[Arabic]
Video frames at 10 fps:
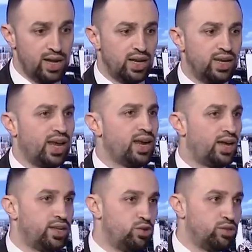يلي كان
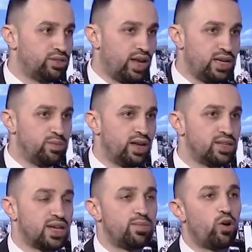عددهم تقريبا
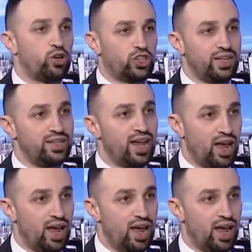27